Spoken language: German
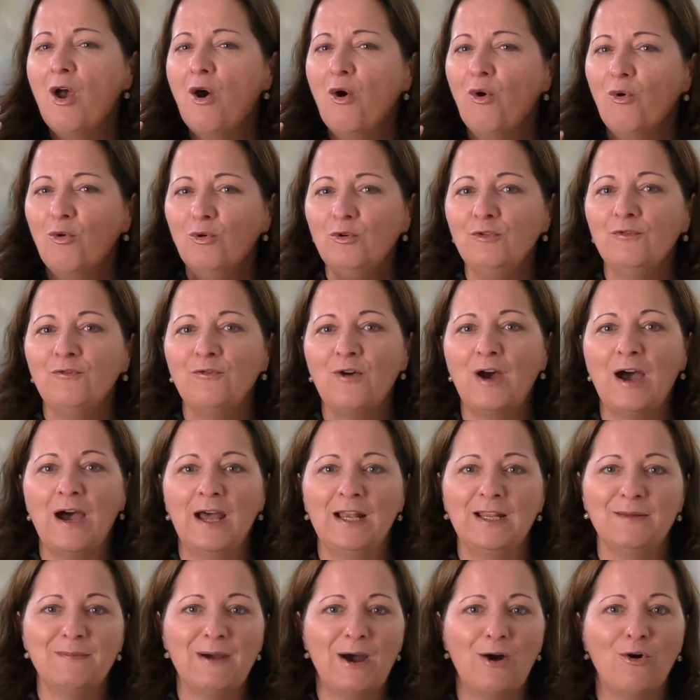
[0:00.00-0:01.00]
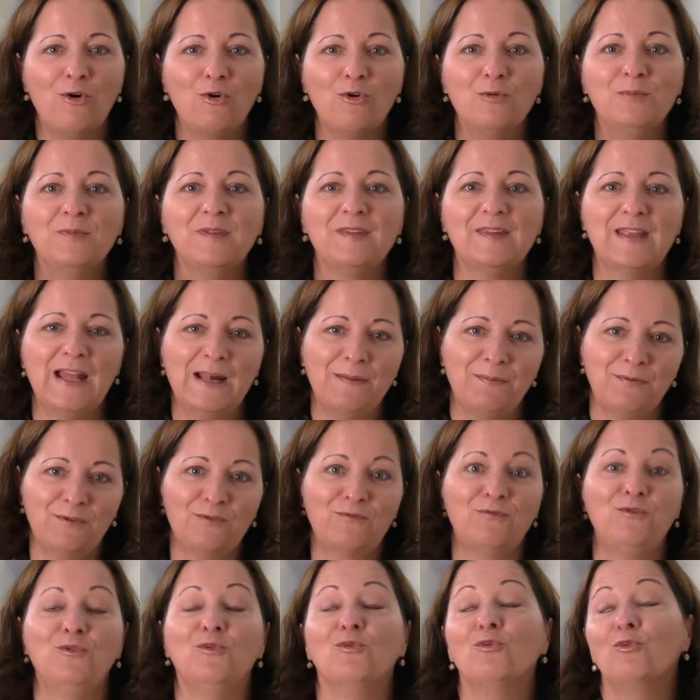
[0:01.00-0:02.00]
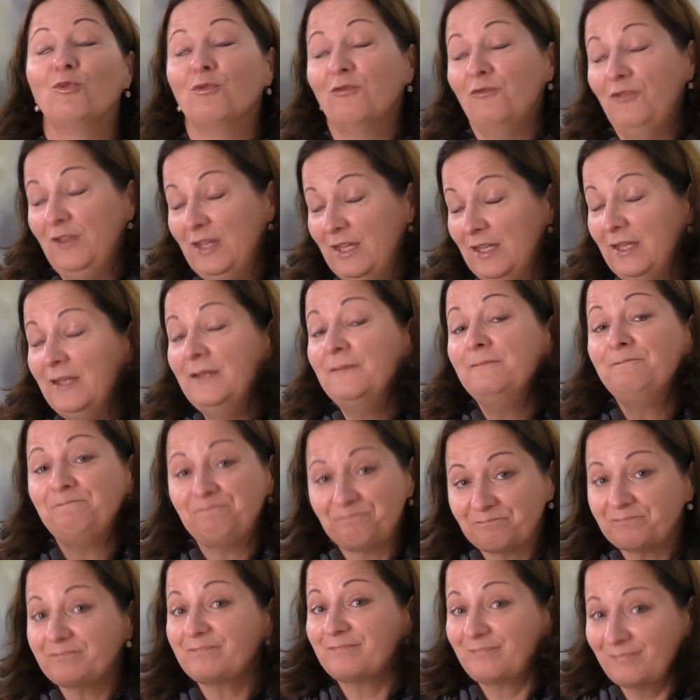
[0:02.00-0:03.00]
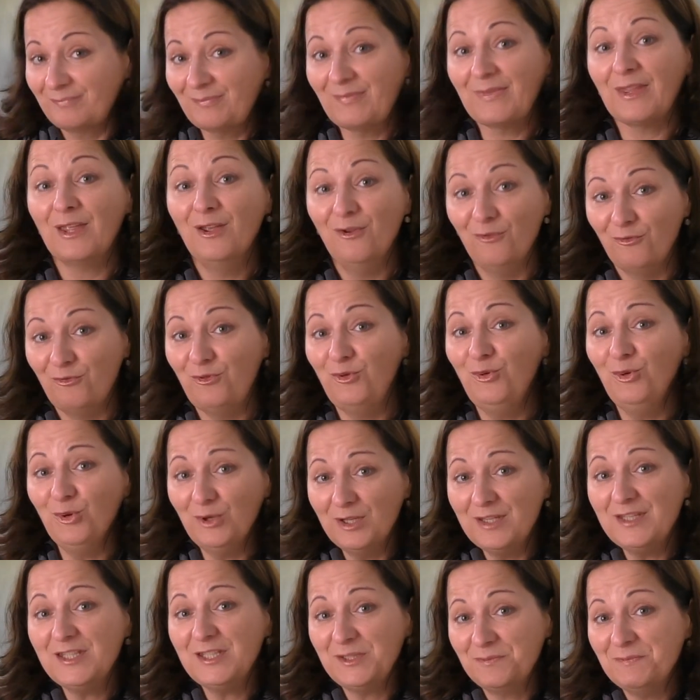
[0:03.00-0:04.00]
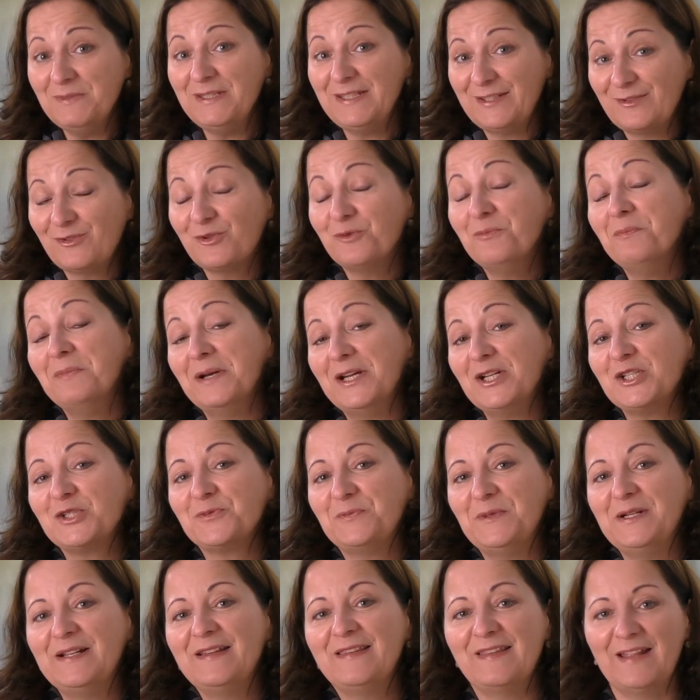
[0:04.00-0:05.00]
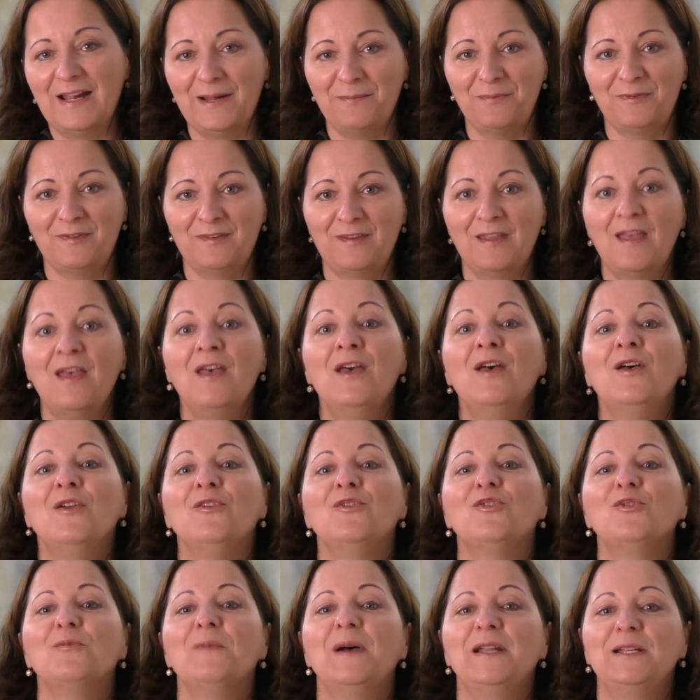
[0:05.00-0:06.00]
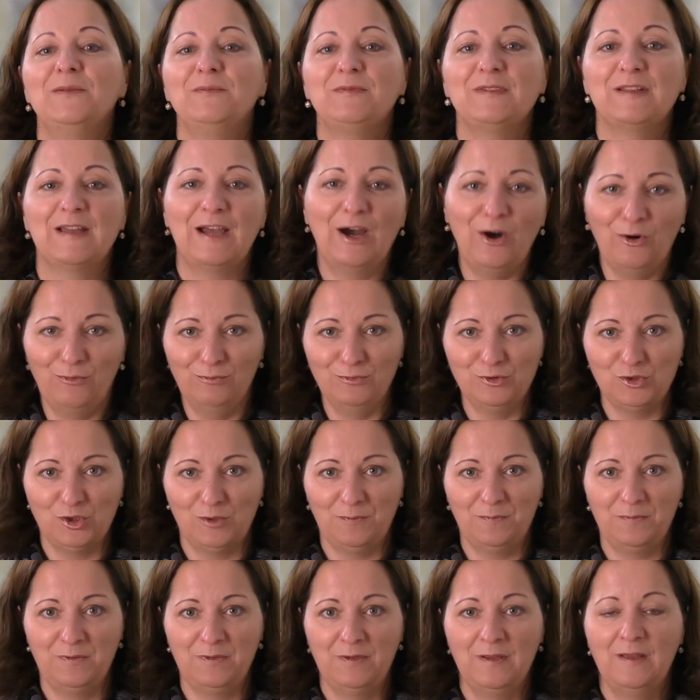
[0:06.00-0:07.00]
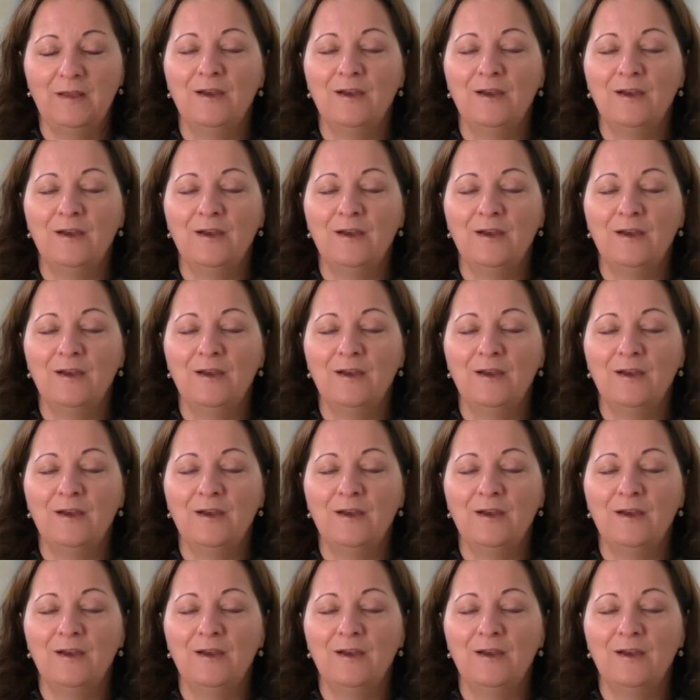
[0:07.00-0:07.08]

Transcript: und vor allem auch um Selbstführung. Wie führe ich mich zum Beispiel selbst zu meinem Traumjob.